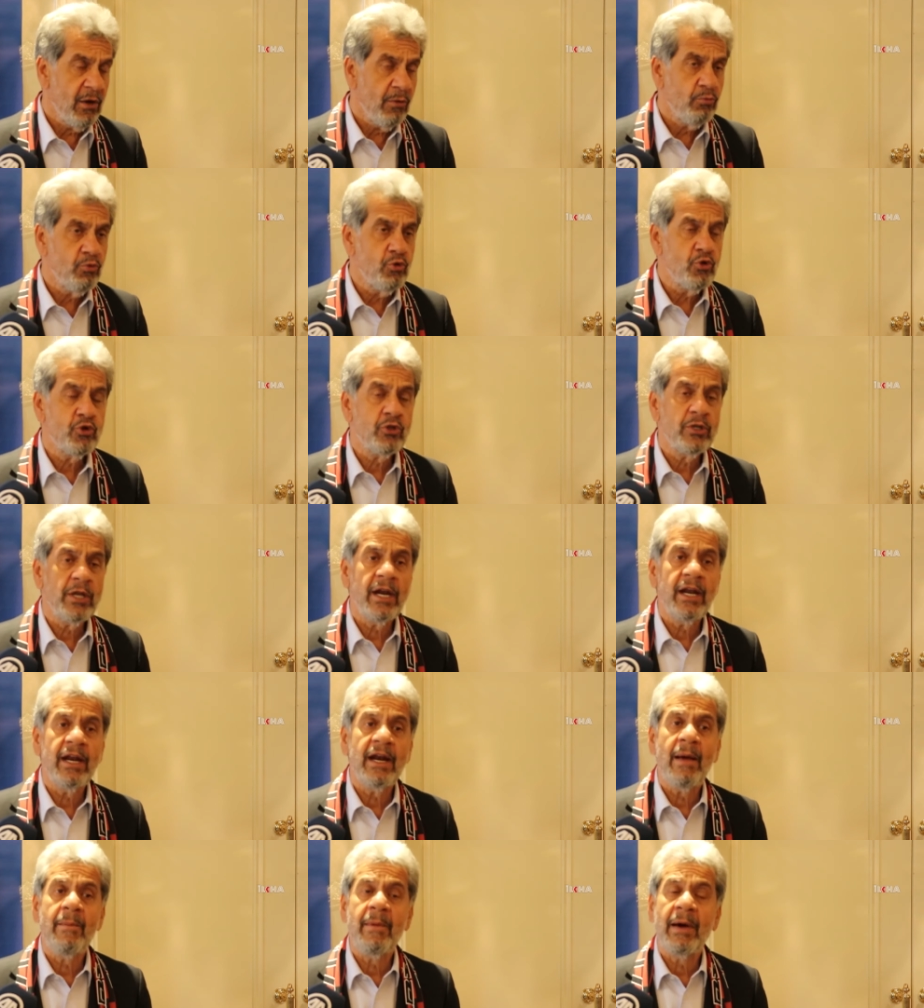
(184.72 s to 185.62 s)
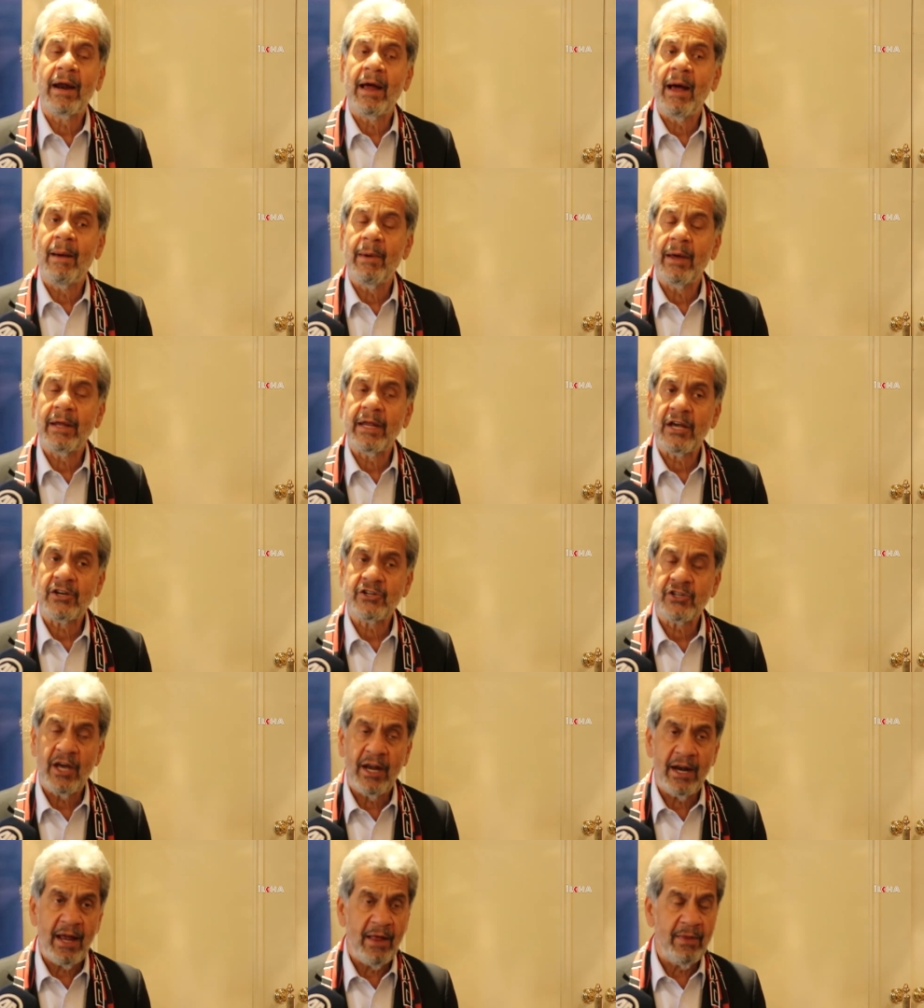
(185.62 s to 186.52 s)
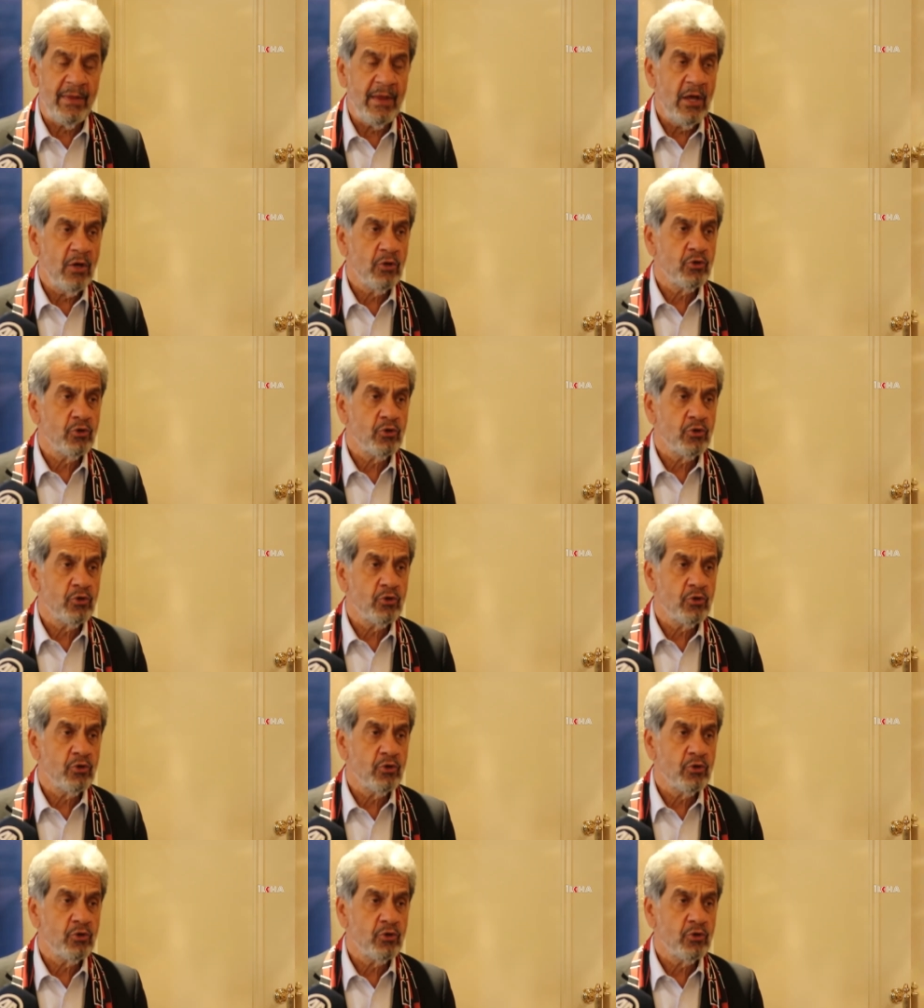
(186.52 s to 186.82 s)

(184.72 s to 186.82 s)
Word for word: müşteriyle beraber yaşanan